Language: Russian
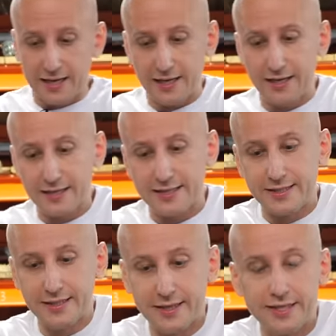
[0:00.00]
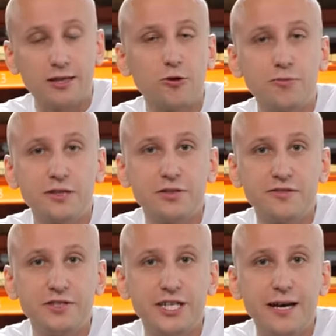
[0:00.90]
Э, с надломанными
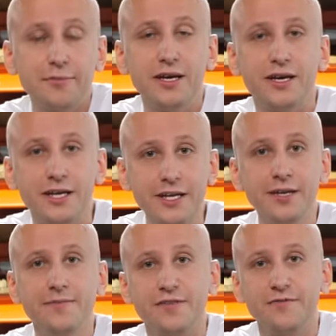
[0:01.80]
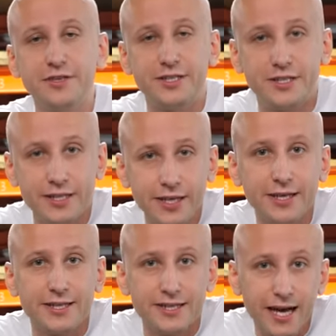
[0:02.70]
свечами и
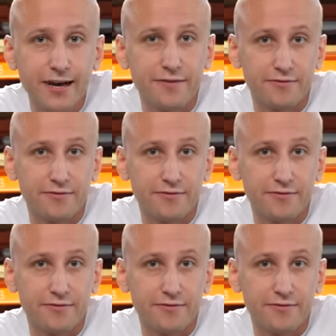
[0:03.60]
вести на